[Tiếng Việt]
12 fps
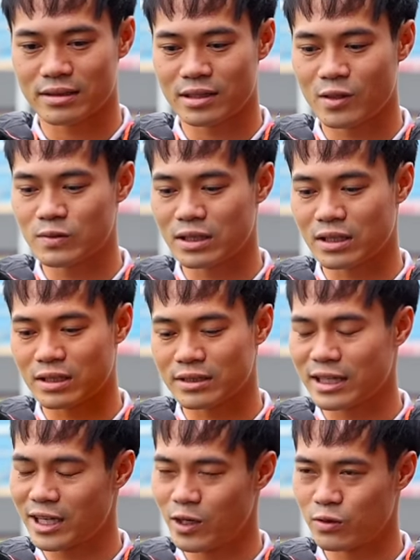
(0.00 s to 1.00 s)
không được
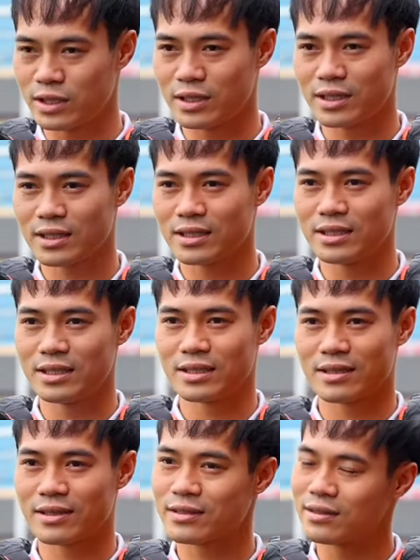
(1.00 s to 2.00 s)
danh hiệu gì ấy, thì
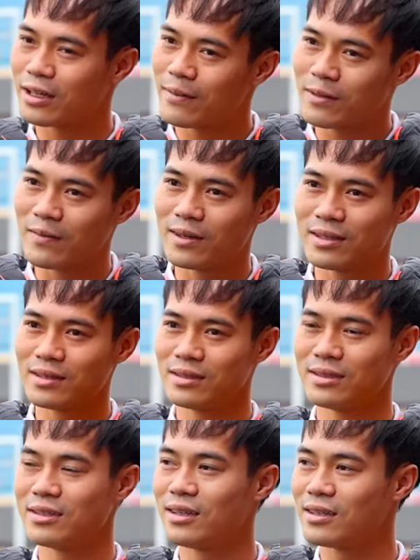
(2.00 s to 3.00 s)
thật sự em cảm thấy
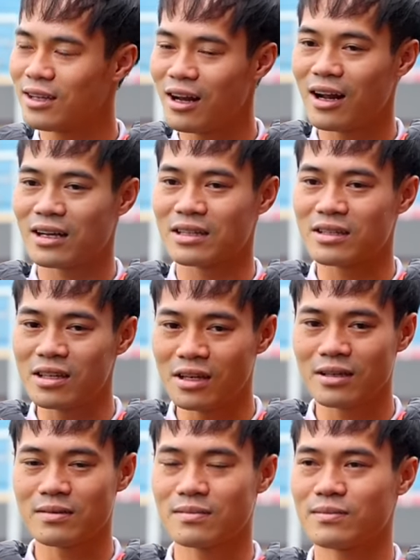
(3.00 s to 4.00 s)
rất là tiếc
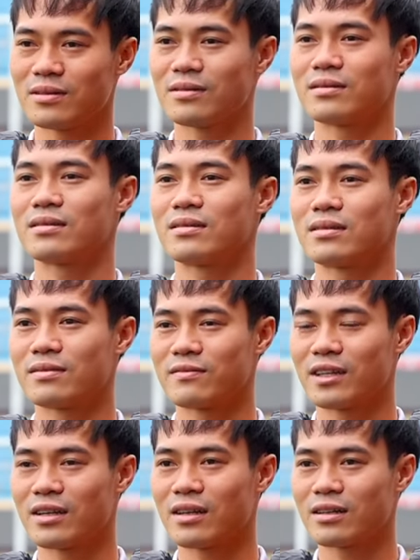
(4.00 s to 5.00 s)

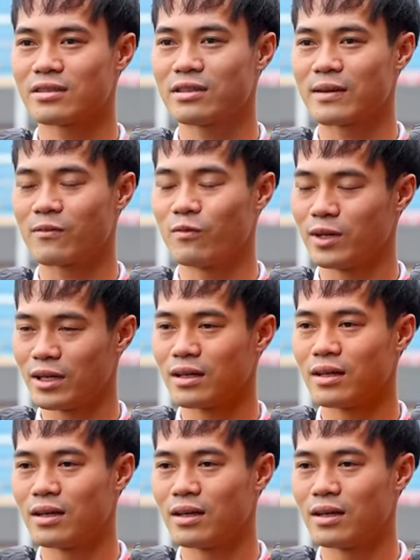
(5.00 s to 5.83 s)
với cái sự nghiệp của mình.